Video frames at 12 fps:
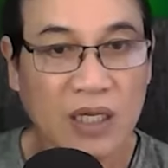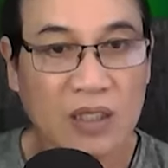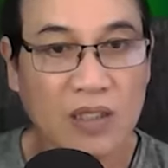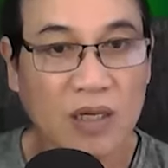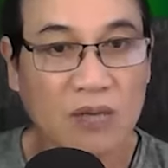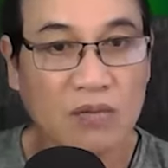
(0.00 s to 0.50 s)

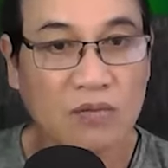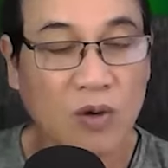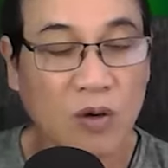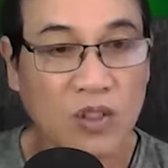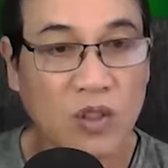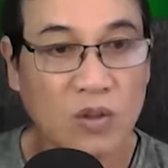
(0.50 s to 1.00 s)
trong
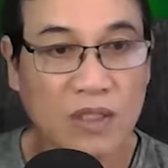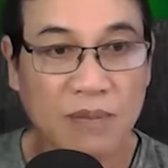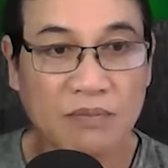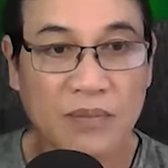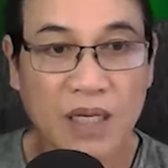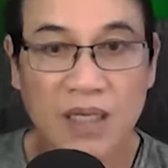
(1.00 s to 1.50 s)
bộ sưu tập
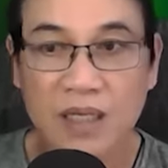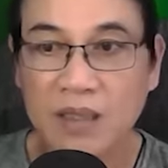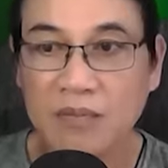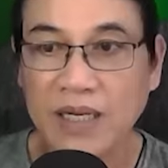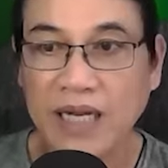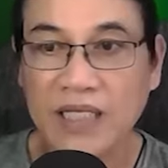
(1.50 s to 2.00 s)
mới
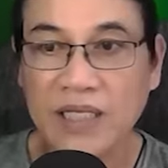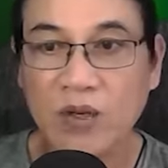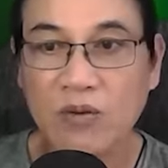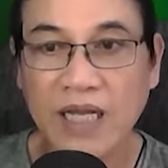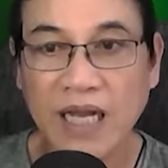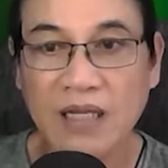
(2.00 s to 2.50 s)
mà đã
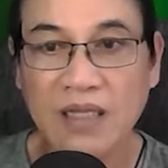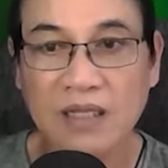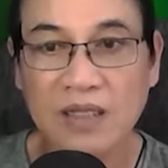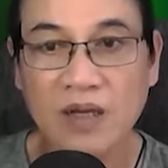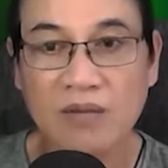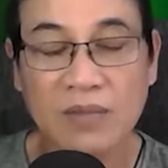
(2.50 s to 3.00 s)
kiêu căng như
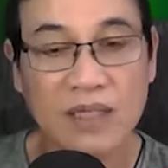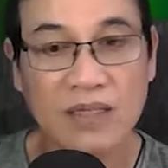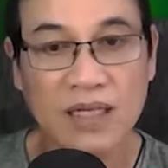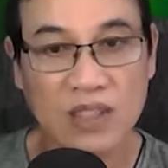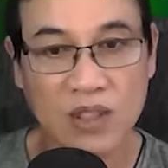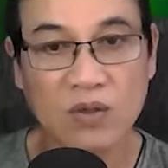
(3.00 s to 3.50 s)
kiểu mình
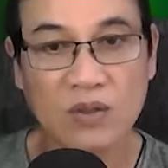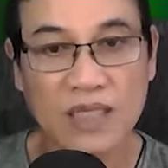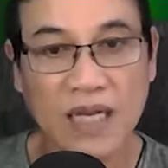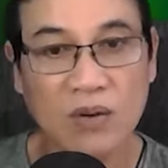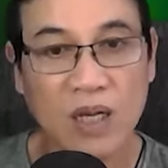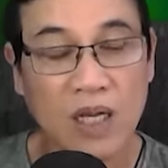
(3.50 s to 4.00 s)
là siêu
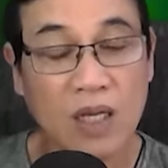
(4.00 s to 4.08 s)
sao,